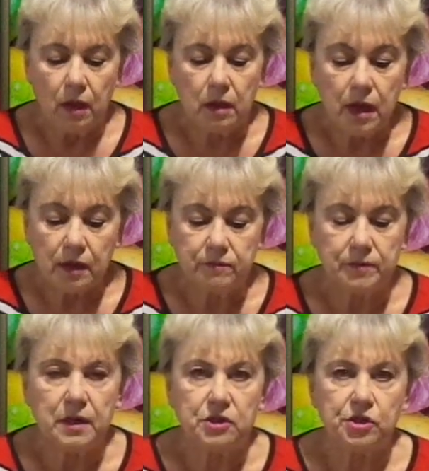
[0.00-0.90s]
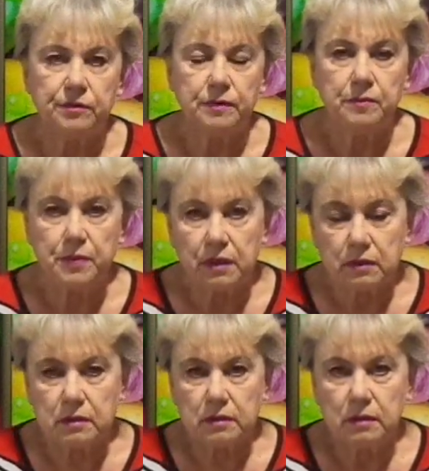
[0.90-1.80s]
как выращивать
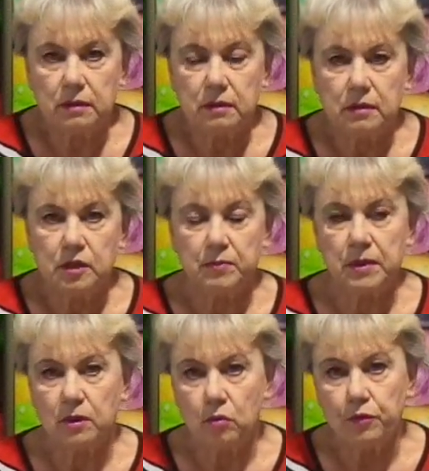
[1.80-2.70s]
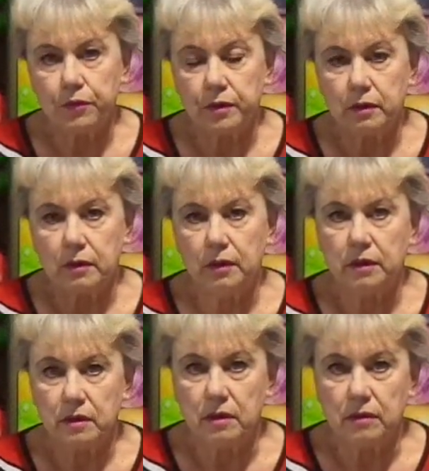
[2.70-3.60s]
перец с пикировкой
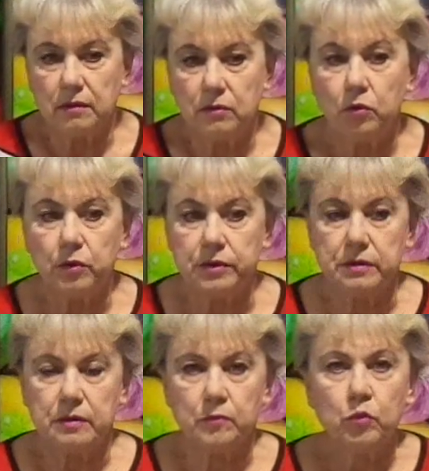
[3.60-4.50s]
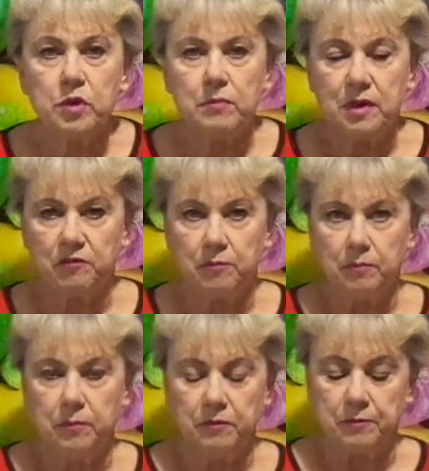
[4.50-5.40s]
или нет. То есть, будем ли
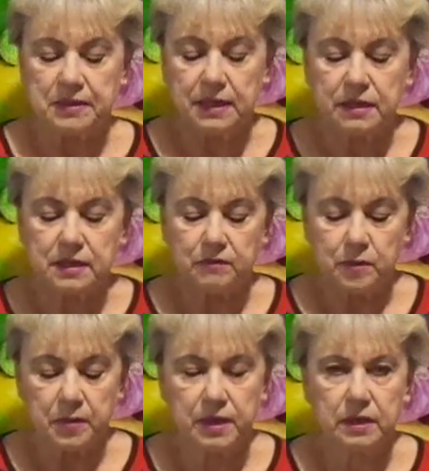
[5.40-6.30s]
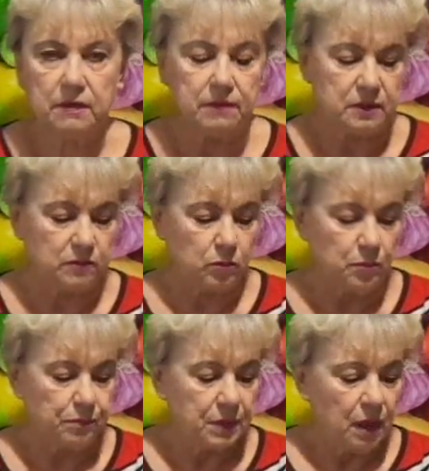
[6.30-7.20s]
мы впоследствии пикировать его
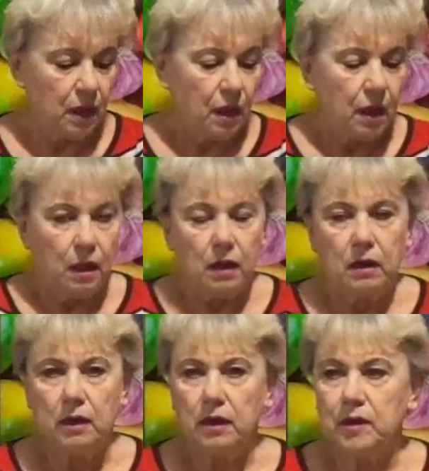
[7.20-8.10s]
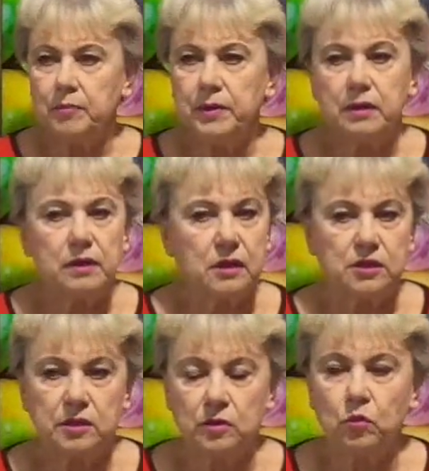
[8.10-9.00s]
это было
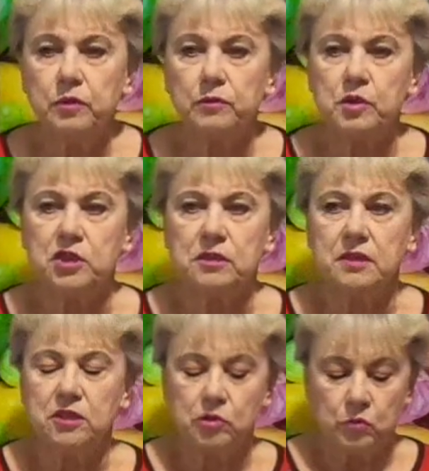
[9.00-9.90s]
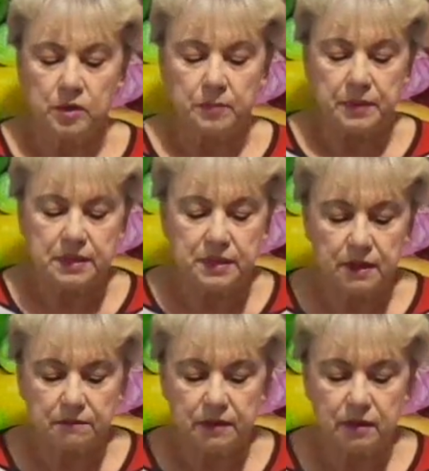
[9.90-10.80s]
каждый год, вот сейчас начнутся
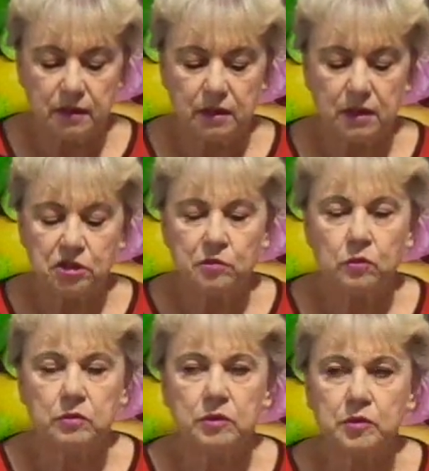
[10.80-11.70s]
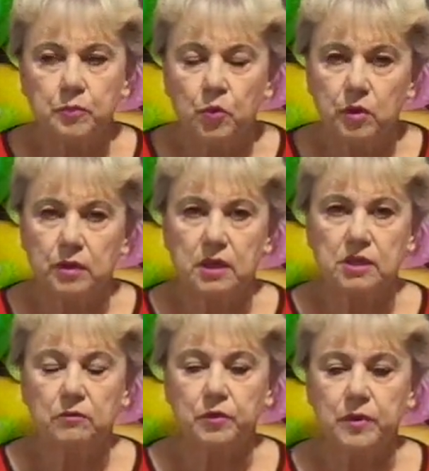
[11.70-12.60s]
посевы и начнутся споры.
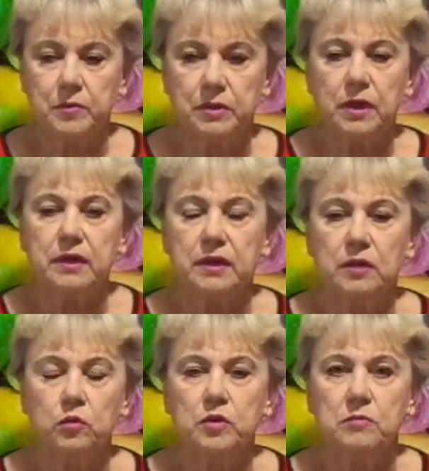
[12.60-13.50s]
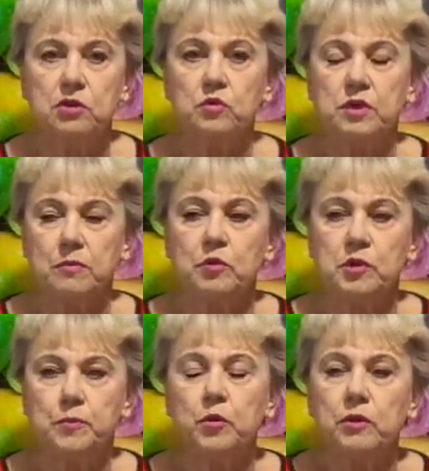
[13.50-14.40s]
Даже вот в комментариях люди между собой
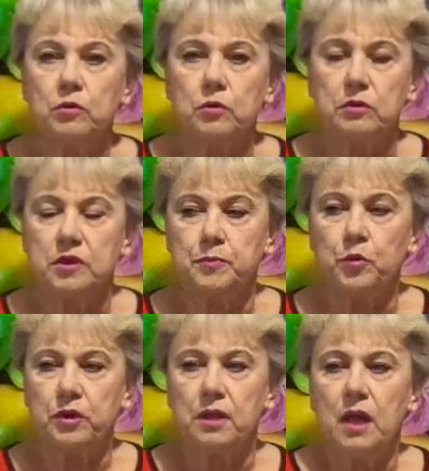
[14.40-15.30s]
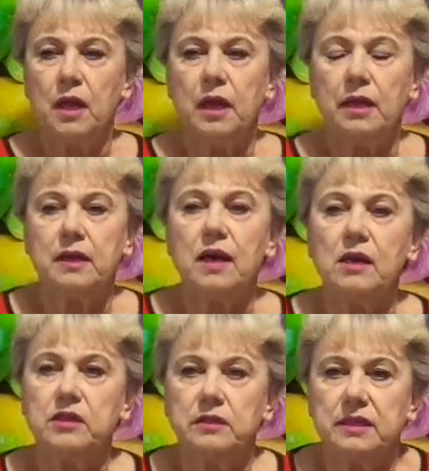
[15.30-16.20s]
спорят, спорят и
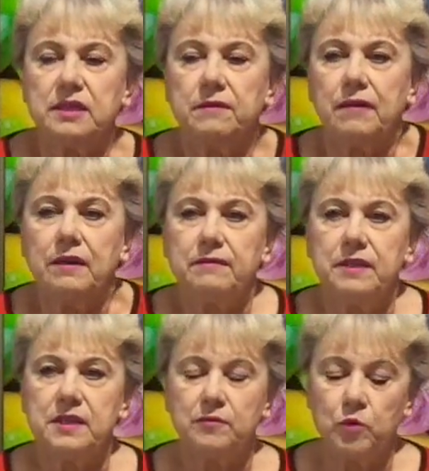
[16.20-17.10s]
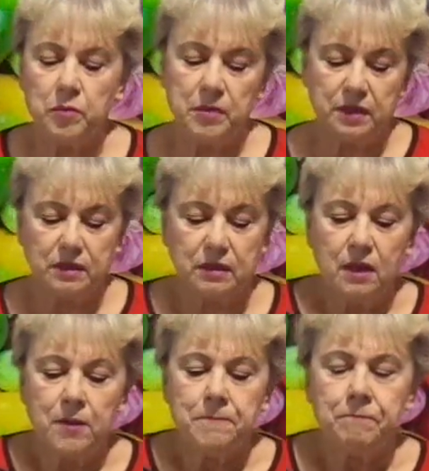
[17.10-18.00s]
каждый расхваливает свой метод.
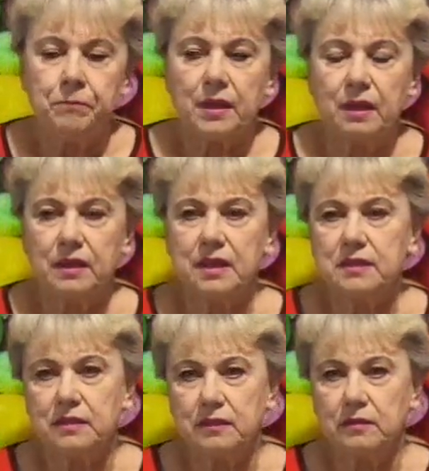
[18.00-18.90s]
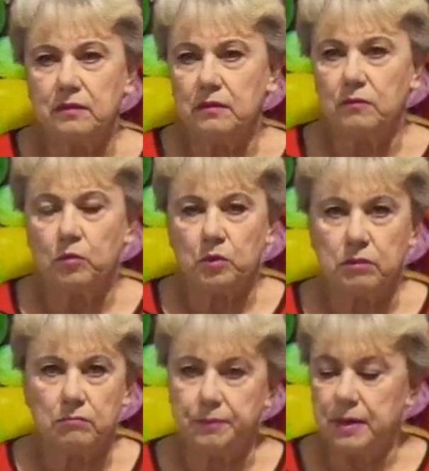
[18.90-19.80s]
Есть вот
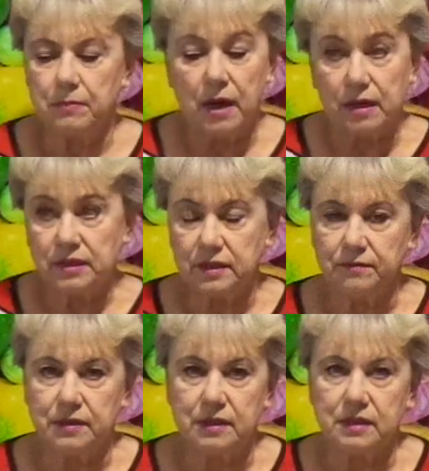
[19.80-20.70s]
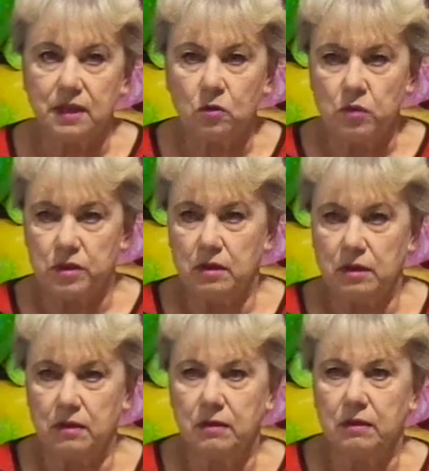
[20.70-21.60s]
прям активные
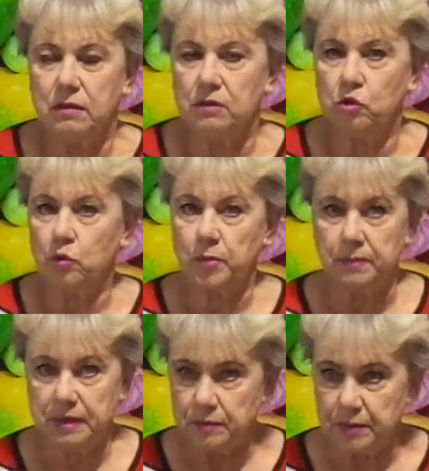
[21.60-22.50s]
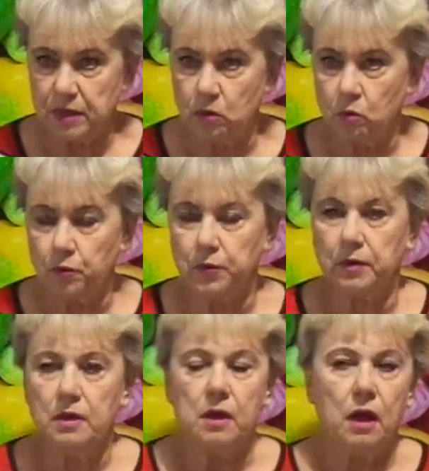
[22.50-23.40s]
сторонники, чтобы без
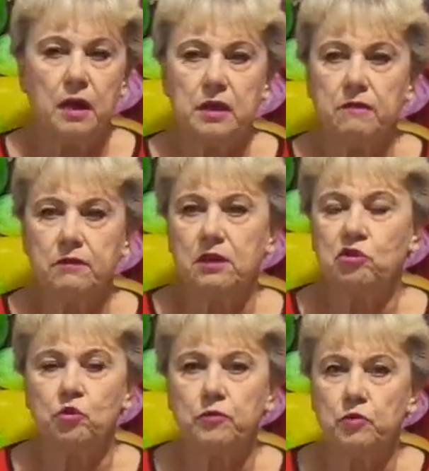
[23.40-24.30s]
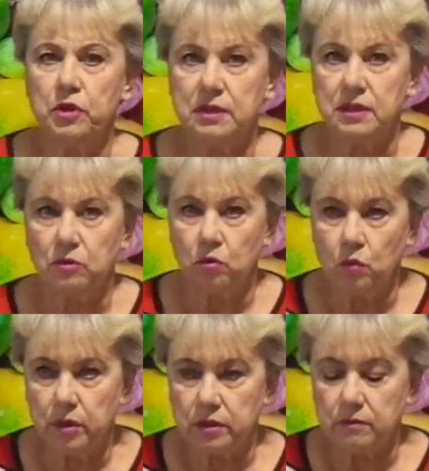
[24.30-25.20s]
пикировки. Они говорят, что его нельзя
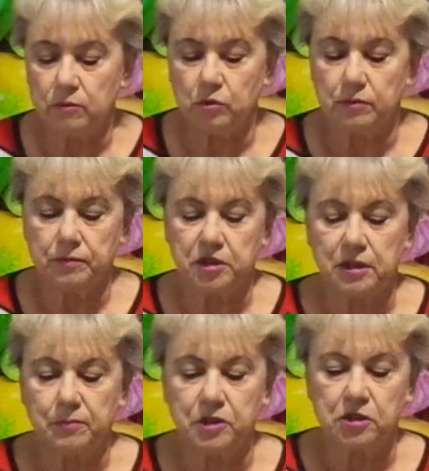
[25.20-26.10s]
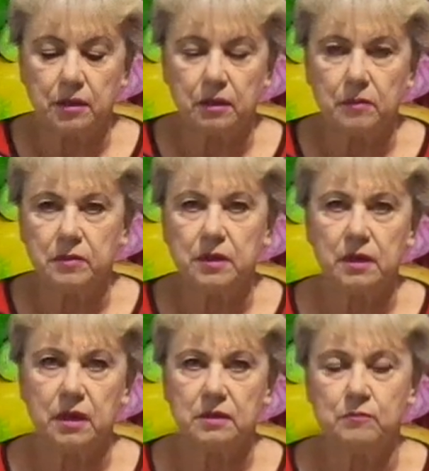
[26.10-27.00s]
трогать. Вот вчера прочитала
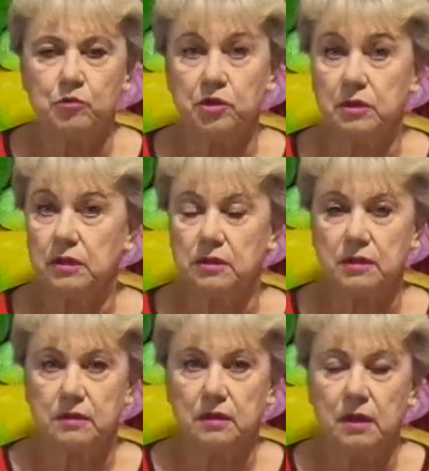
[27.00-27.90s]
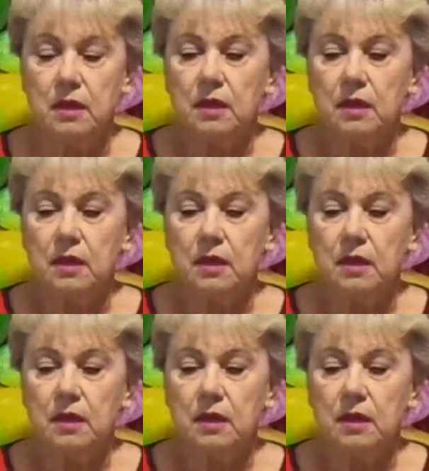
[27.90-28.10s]
комментарий, один мужчина даже сказал,